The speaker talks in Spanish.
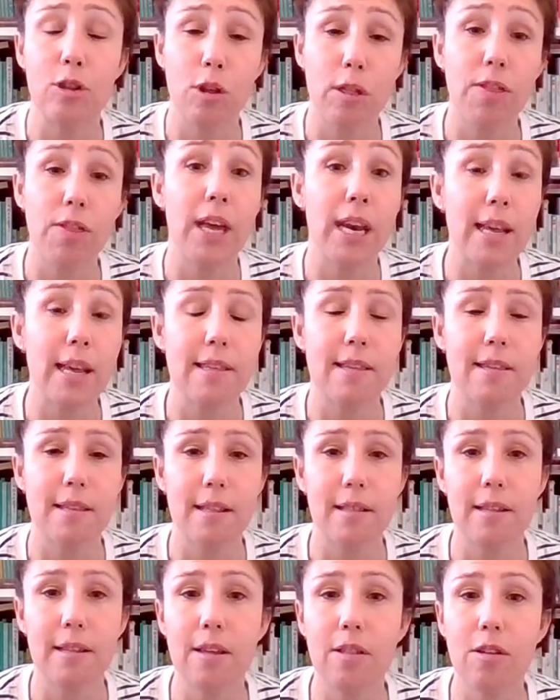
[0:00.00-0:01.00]
Entonces, en ese
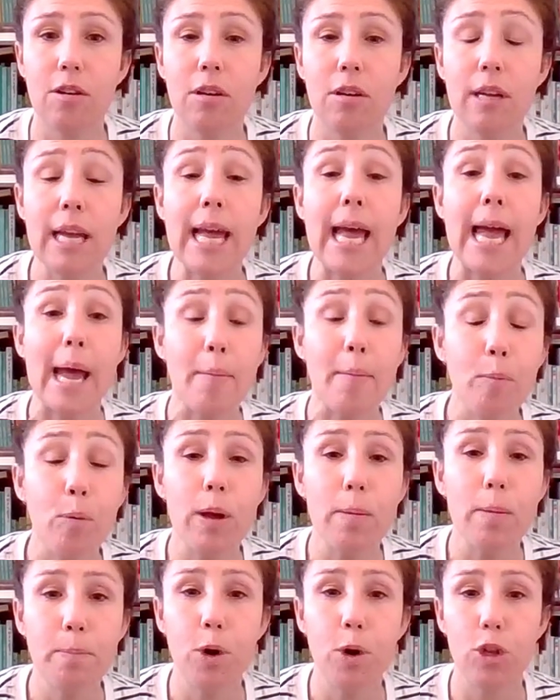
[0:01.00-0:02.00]
sentido, es
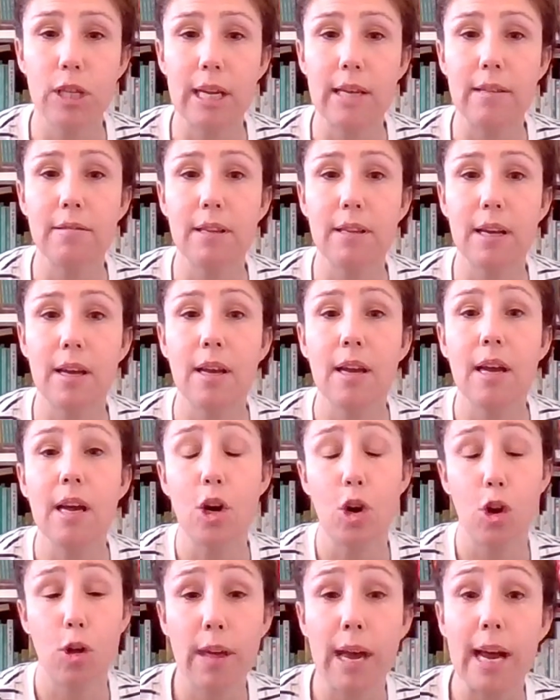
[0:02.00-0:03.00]
muy importante
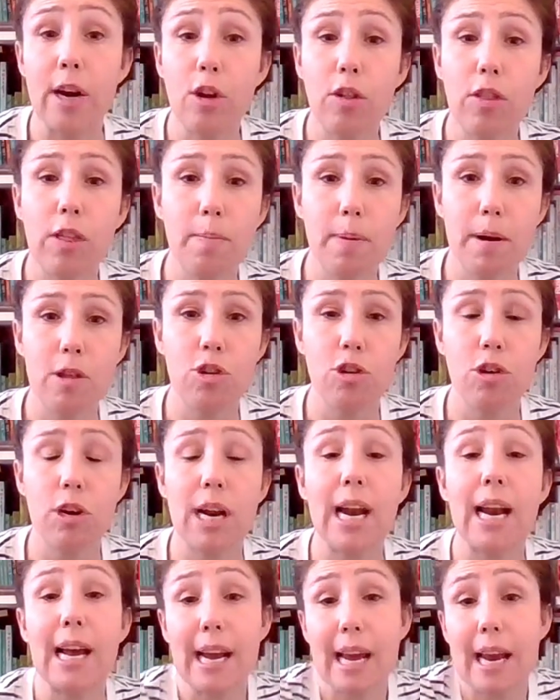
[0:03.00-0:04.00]
rodearnos de
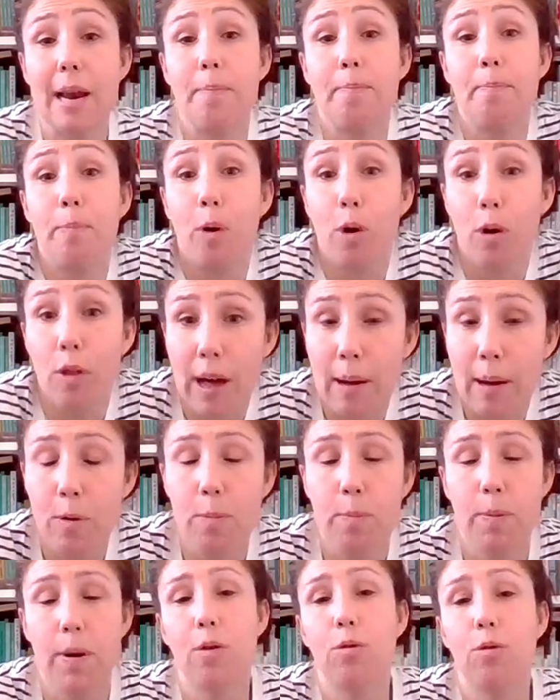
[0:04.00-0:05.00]
personas a las que les
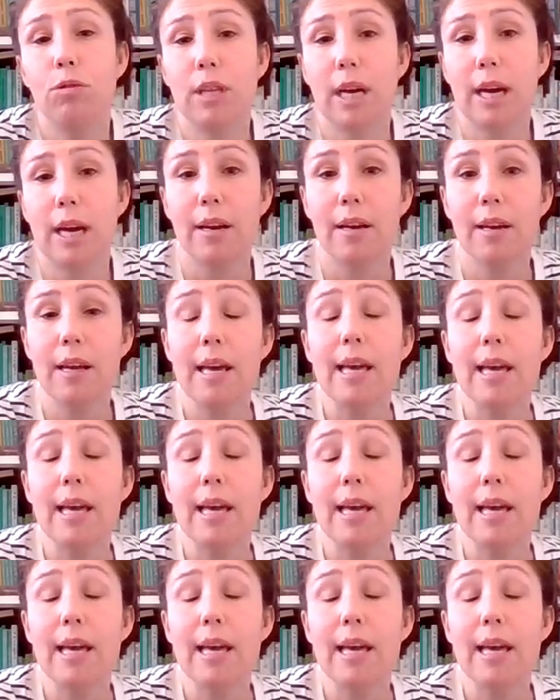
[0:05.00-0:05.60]
podamos preguntar